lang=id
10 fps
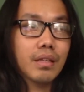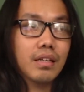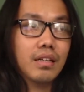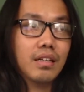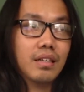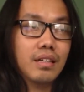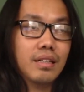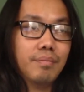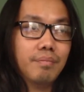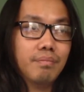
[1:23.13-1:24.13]
Uh,
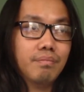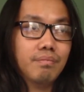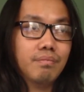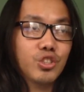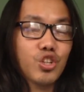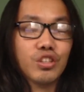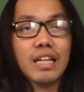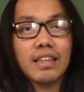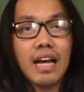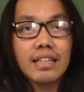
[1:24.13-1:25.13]

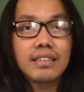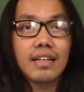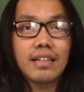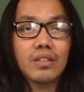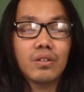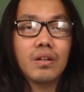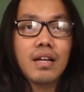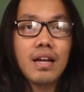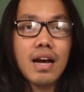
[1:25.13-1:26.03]
shortcut aja gitu loh.